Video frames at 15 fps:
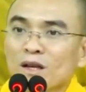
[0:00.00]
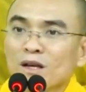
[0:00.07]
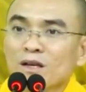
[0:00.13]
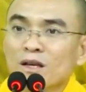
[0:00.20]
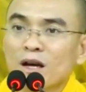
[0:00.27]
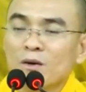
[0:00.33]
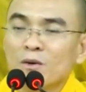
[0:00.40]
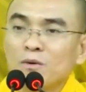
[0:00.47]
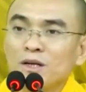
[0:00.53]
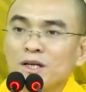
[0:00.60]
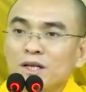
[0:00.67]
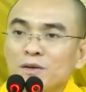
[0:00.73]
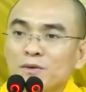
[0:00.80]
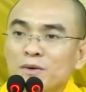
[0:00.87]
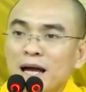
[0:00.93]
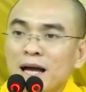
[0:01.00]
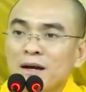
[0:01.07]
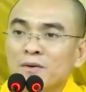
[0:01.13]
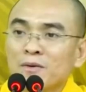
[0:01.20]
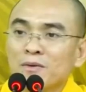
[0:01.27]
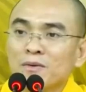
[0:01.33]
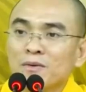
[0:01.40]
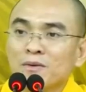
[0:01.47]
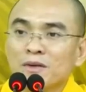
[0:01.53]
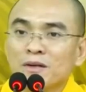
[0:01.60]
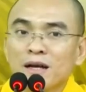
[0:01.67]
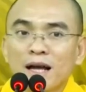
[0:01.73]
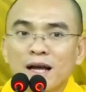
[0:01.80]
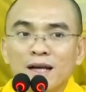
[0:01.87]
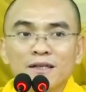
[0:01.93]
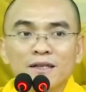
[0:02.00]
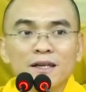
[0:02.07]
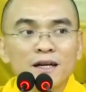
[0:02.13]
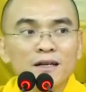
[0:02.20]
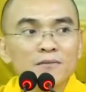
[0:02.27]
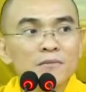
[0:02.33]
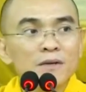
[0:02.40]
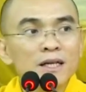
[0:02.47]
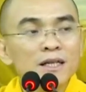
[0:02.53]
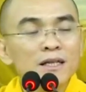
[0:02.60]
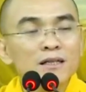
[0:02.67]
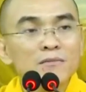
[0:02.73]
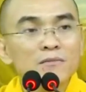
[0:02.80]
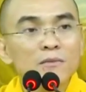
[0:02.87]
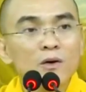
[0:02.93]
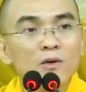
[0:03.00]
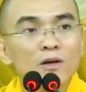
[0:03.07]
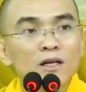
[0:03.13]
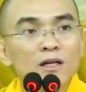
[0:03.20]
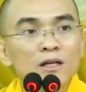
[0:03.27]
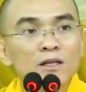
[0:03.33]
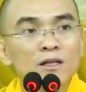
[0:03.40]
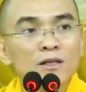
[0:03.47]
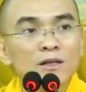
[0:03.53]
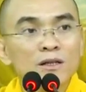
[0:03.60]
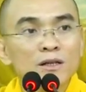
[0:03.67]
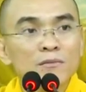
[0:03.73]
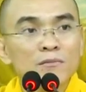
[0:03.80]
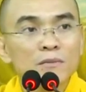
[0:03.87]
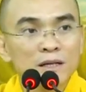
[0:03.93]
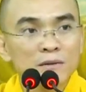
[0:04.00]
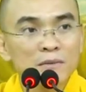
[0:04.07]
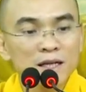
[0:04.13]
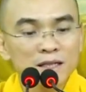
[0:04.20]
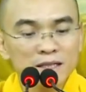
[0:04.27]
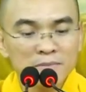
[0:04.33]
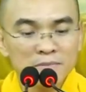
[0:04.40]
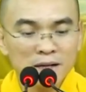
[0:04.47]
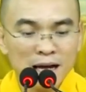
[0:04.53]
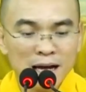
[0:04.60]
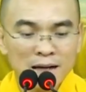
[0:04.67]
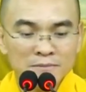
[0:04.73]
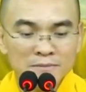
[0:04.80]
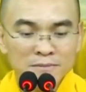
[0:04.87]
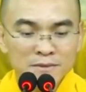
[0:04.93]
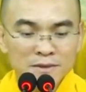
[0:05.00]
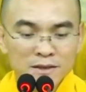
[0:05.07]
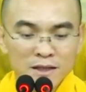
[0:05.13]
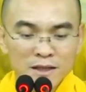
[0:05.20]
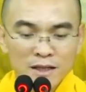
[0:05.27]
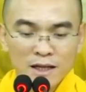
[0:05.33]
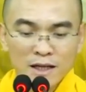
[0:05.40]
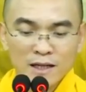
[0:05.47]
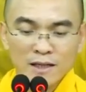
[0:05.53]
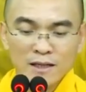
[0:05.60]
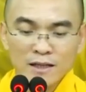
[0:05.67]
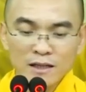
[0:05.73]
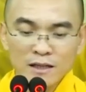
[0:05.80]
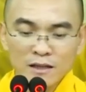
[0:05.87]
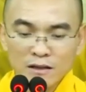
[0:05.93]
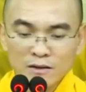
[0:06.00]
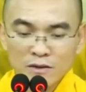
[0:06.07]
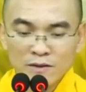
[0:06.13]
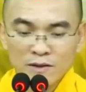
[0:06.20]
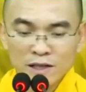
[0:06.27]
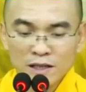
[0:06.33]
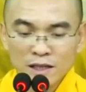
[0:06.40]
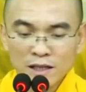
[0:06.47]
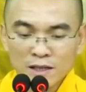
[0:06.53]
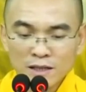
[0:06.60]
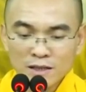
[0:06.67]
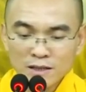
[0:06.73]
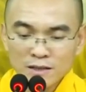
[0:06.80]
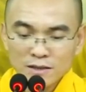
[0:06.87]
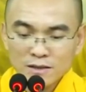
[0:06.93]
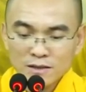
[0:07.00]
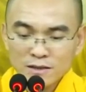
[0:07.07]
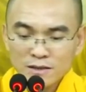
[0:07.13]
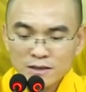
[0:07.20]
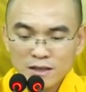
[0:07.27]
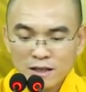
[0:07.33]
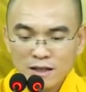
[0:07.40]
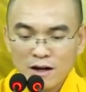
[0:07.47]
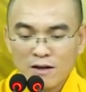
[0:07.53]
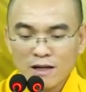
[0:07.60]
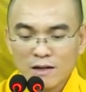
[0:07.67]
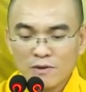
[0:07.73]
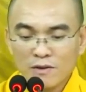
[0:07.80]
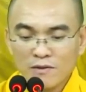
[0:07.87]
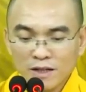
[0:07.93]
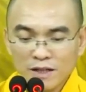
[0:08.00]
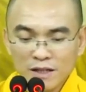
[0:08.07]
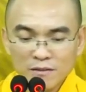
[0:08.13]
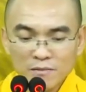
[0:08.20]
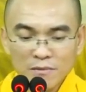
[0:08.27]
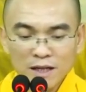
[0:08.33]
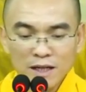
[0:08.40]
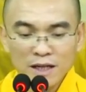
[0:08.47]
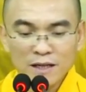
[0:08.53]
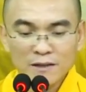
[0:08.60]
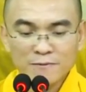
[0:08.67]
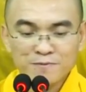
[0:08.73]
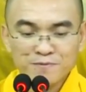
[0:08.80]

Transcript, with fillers: dấu hiệu nào để nhận biết một người bị bệnh trầm cảm à, kính thưa quý phật tử nói ra quý vị giật mình à